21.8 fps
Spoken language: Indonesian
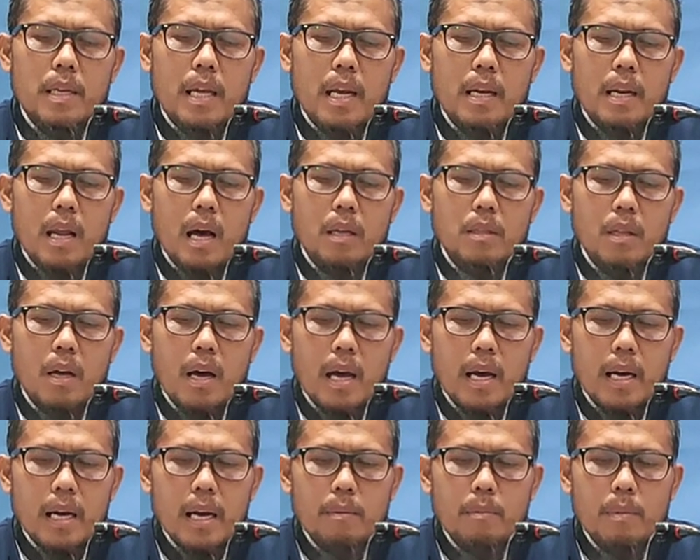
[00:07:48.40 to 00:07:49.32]
dan
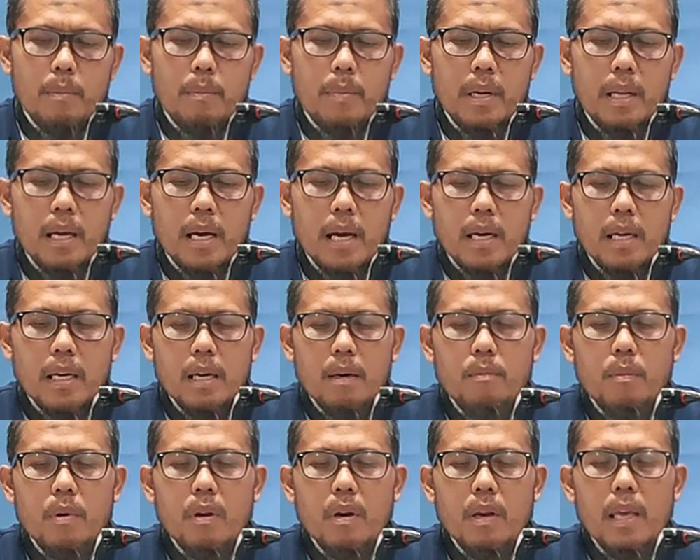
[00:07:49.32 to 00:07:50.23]
Allah akan memberikan
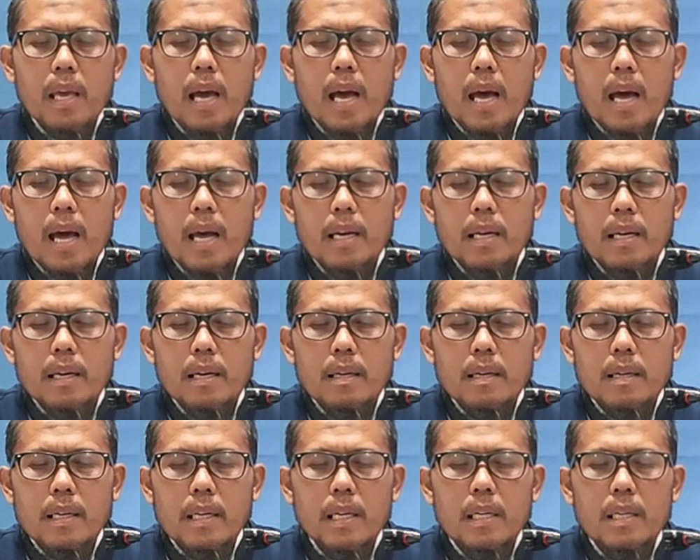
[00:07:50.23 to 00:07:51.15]
kemuliaan
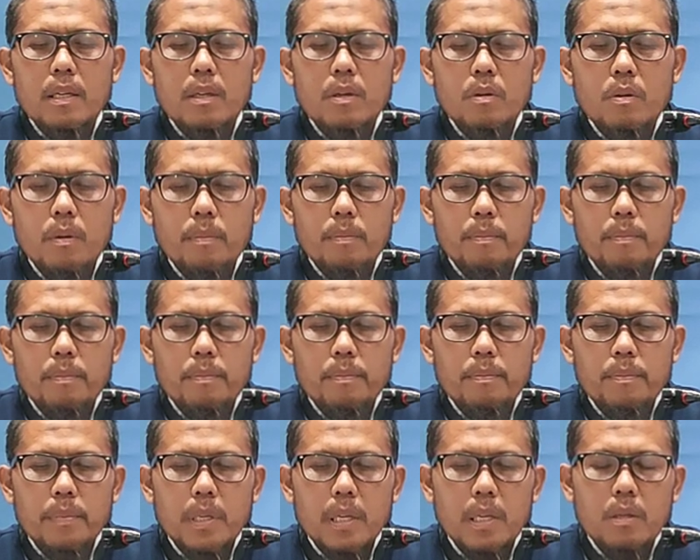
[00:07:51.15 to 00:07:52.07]
hidup
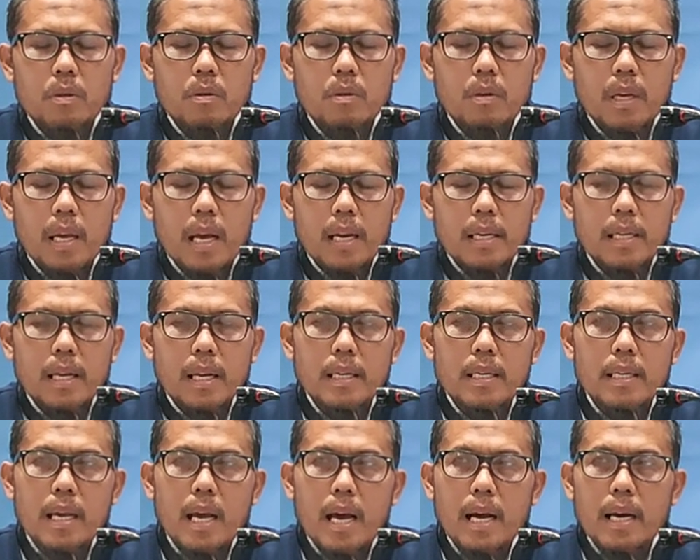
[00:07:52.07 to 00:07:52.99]
di dunia
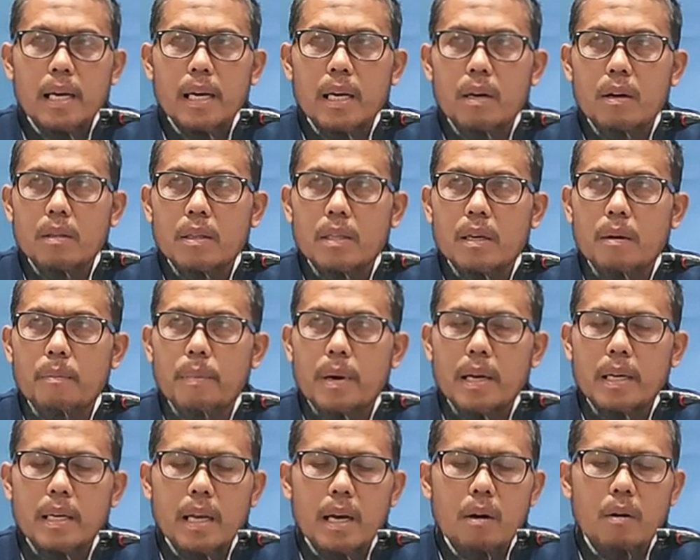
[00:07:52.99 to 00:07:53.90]
dan di akhirat
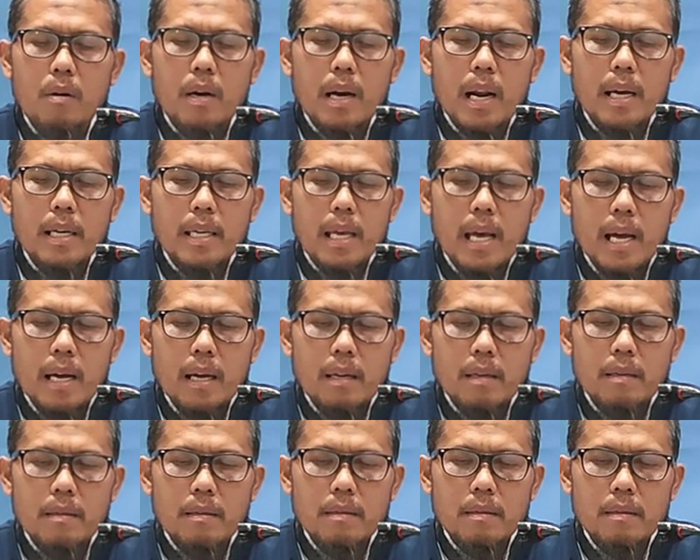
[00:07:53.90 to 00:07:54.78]
kepada orang yang